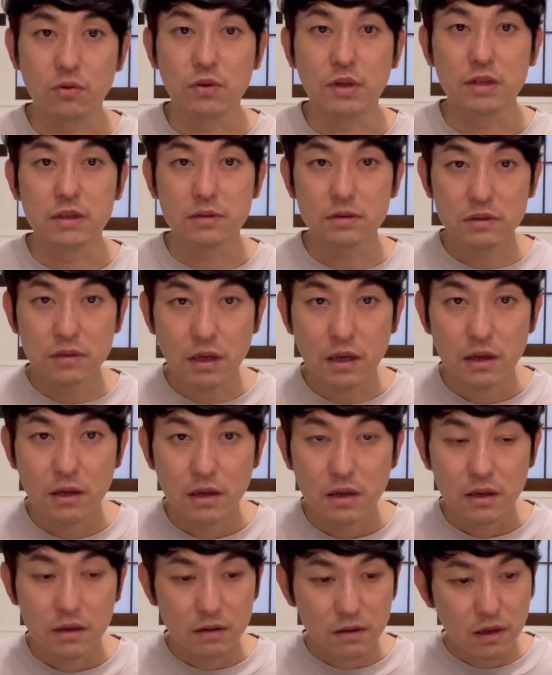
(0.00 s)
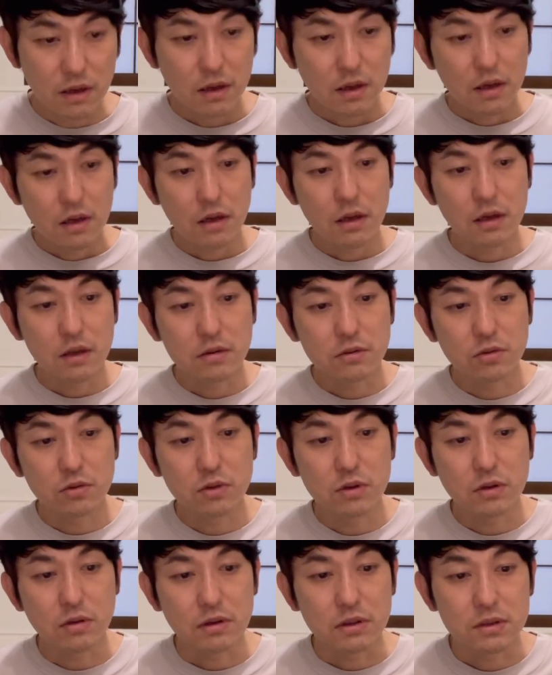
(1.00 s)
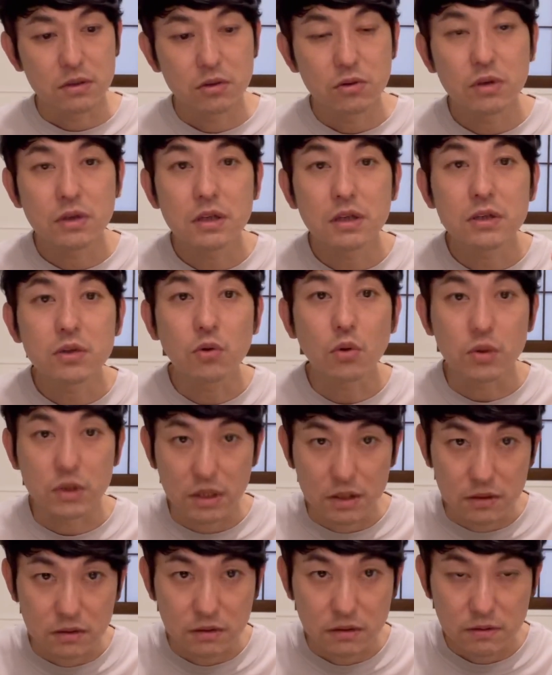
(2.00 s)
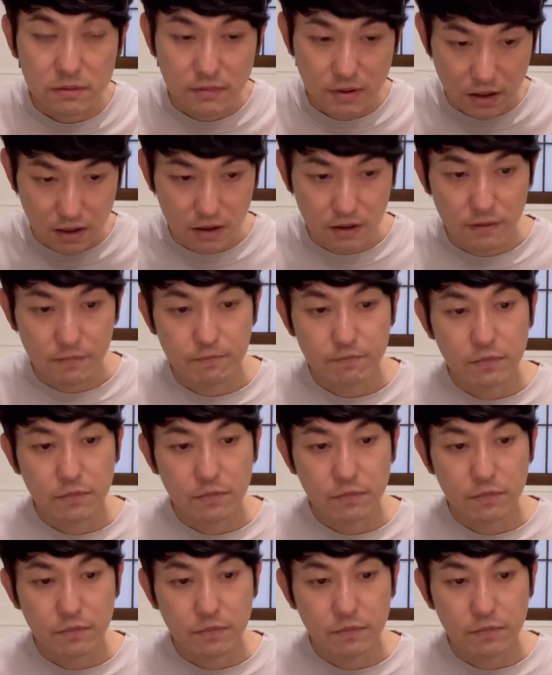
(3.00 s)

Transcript: ろなんですね。で、えー、続いては推理小説。はい。